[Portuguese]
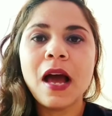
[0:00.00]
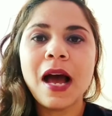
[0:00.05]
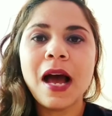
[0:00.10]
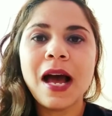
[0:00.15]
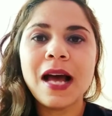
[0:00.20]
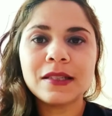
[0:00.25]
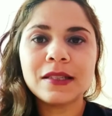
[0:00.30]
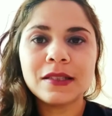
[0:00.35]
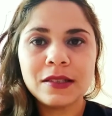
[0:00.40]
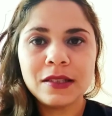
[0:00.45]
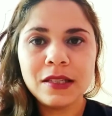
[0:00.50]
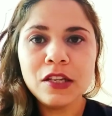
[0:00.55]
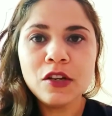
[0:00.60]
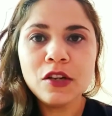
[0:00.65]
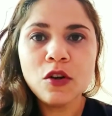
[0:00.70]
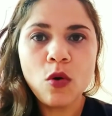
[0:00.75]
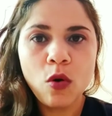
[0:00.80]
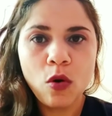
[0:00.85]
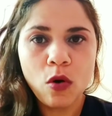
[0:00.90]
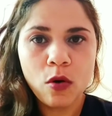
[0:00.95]

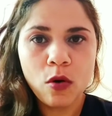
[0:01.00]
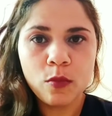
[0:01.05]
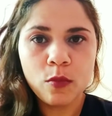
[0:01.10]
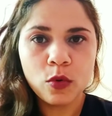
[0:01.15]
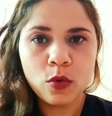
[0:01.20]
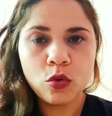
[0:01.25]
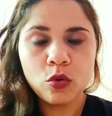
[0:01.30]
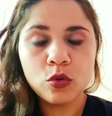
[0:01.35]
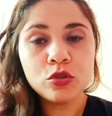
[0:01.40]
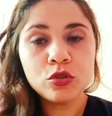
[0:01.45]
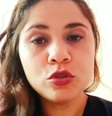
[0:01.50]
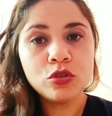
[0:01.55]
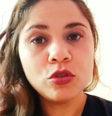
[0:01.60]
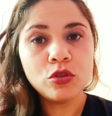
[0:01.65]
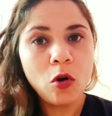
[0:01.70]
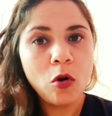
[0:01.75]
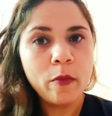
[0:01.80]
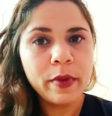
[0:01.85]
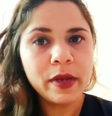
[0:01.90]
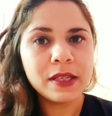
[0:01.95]
assim como os
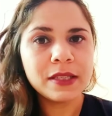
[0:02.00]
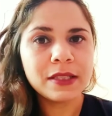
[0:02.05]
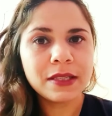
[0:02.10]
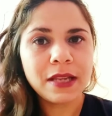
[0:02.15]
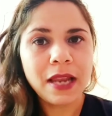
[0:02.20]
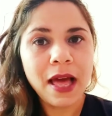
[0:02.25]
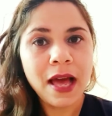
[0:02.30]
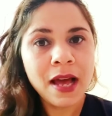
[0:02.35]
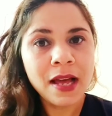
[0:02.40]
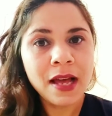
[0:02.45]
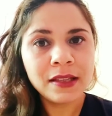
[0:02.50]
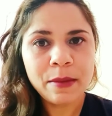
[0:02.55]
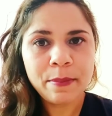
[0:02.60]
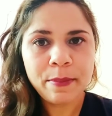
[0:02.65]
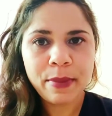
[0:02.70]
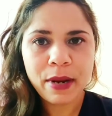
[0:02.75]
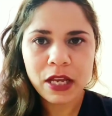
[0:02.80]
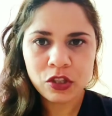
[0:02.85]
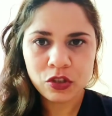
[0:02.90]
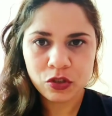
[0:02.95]
homens lá da
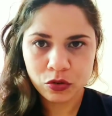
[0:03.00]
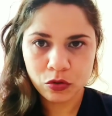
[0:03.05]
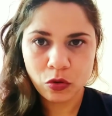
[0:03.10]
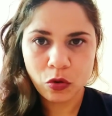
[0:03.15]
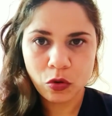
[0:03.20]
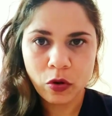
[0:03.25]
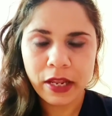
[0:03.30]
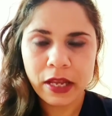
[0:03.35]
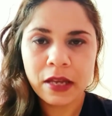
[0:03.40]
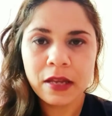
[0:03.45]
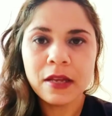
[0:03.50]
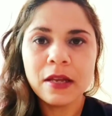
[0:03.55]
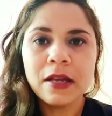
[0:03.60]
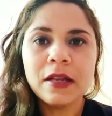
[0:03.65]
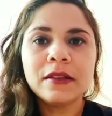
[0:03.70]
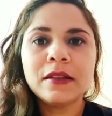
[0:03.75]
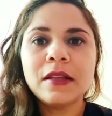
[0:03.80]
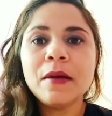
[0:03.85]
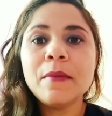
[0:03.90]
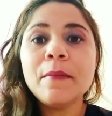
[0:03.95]
pré-história
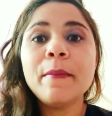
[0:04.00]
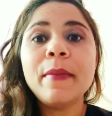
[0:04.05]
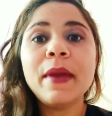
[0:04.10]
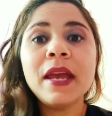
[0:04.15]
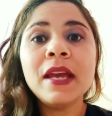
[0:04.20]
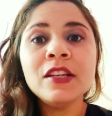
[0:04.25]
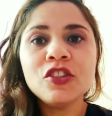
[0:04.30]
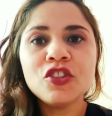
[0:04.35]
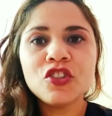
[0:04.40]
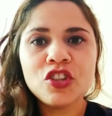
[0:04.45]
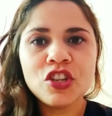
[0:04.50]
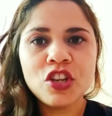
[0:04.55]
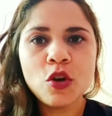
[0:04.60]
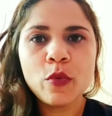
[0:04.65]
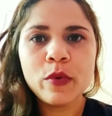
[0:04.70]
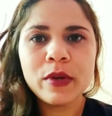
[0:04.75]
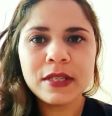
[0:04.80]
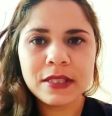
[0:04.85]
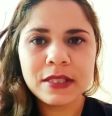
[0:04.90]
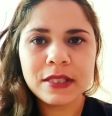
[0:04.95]
também
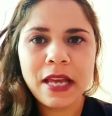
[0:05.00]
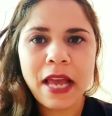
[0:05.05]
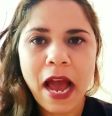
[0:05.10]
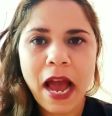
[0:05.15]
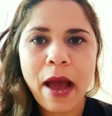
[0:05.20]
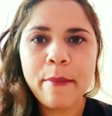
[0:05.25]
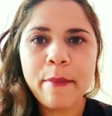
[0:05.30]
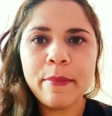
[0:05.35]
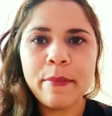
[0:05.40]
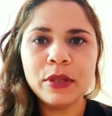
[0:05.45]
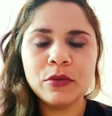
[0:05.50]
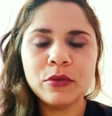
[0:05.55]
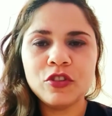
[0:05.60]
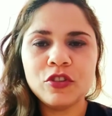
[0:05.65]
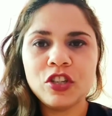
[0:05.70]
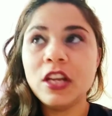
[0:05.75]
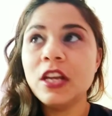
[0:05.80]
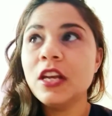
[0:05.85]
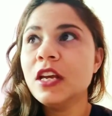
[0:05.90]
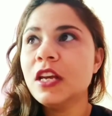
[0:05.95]
tinham esse hábito
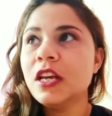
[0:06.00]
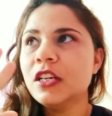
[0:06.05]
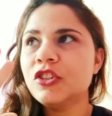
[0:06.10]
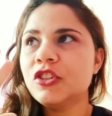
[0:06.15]
de,